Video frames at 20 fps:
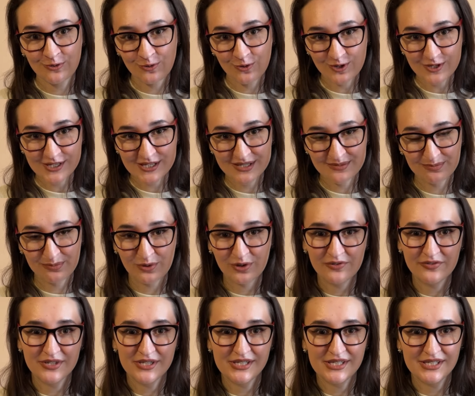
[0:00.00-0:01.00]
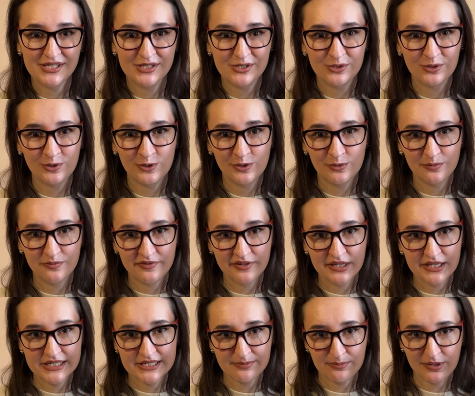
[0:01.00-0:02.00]
Ос, повесть о
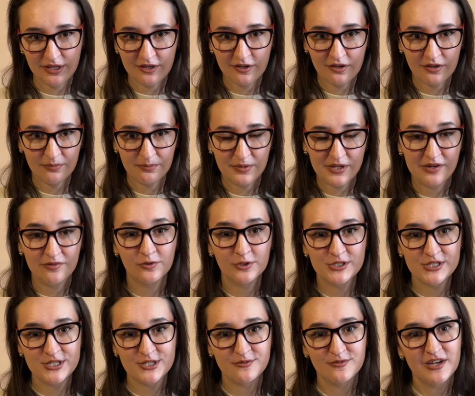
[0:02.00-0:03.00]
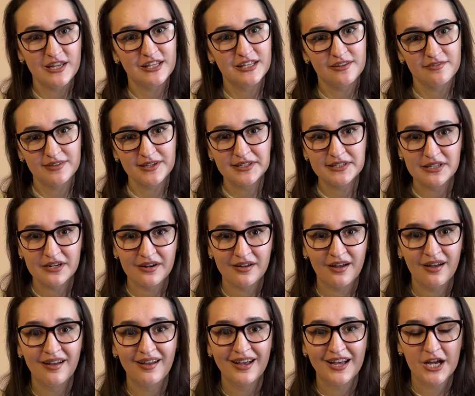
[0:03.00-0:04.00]
любви и тьме, перевод с
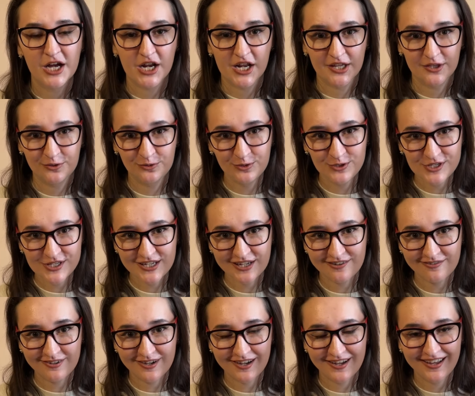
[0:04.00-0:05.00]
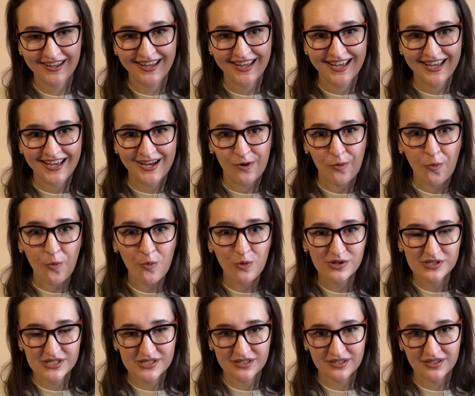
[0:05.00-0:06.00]
Виктора Радуцкого –
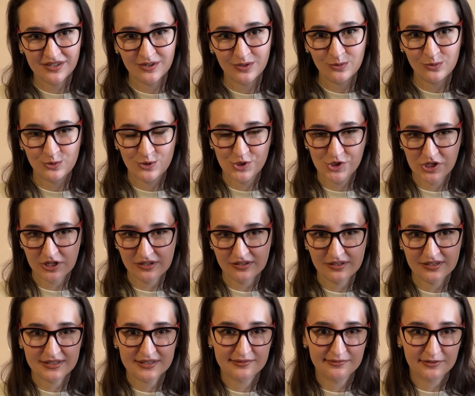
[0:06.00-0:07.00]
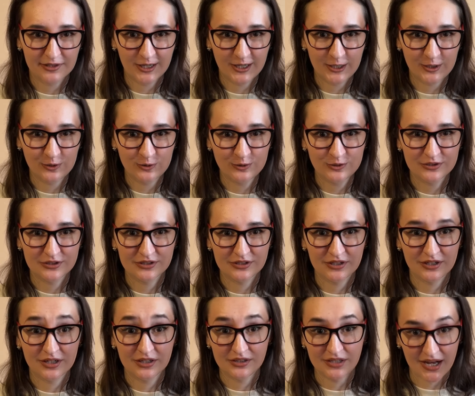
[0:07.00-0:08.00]
Оза уже называют
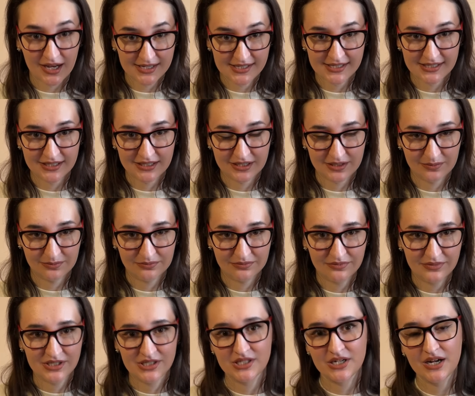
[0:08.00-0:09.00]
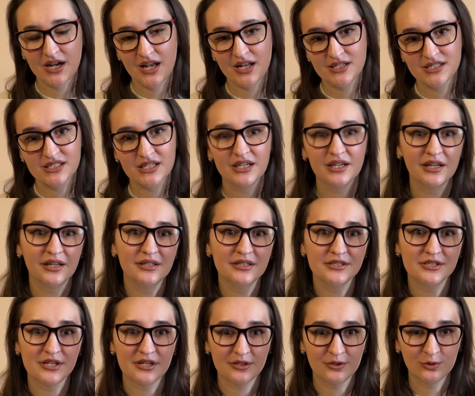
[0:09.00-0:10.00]
э, классиком израильской
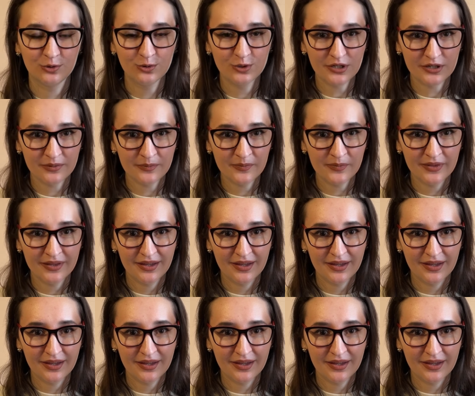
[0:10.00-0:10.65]
литературы.